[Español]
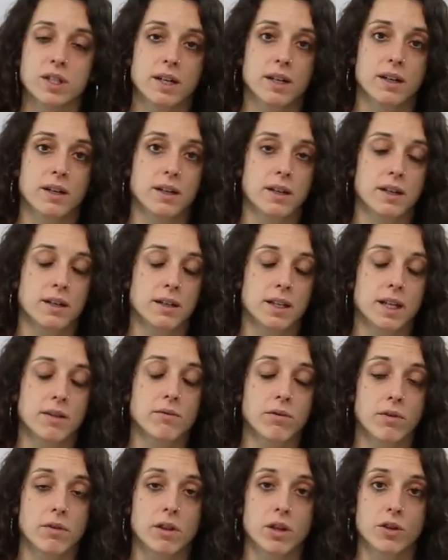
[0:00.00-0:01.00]
en, en
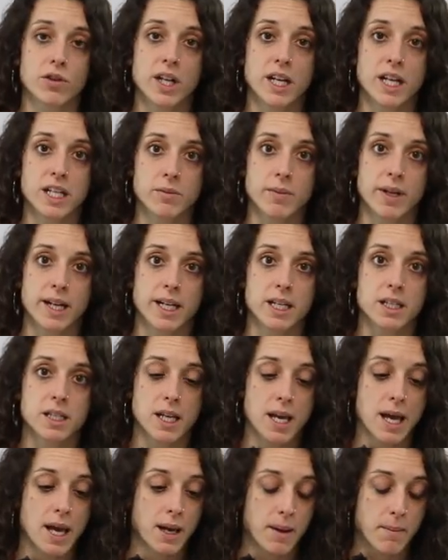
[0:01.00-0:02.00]
función de las venas.
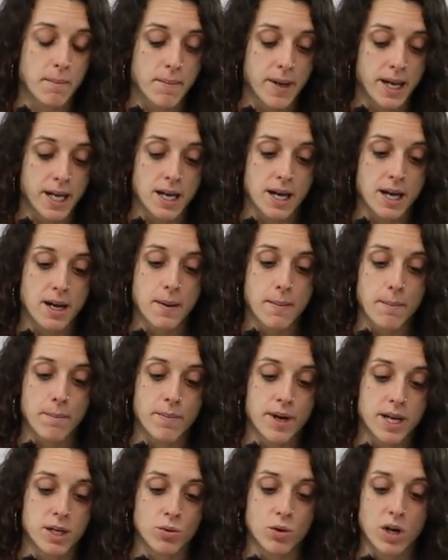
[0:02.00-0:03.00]
Vena,
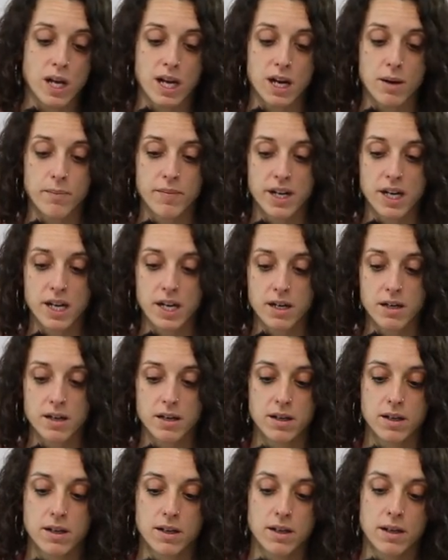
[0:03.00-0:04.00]
vénula, capilar,
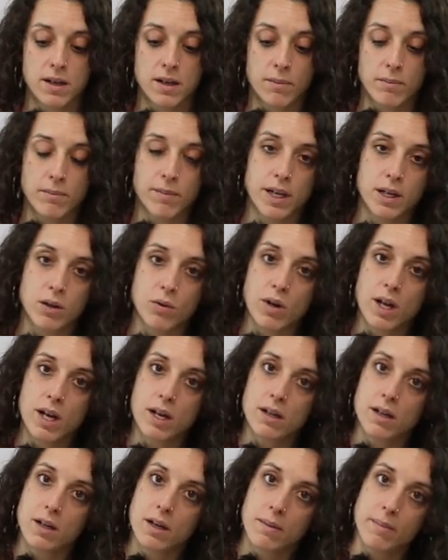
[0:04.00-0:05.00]
vénula,
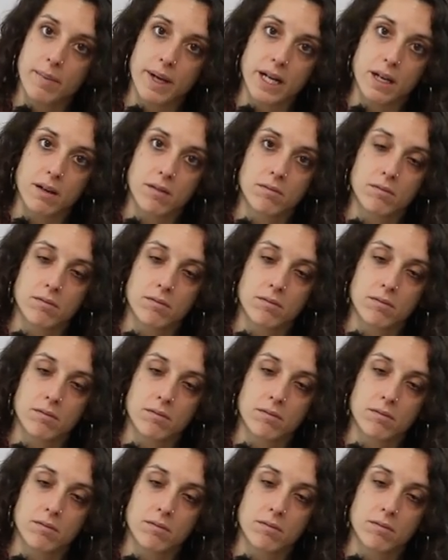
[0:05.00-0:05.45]
vena.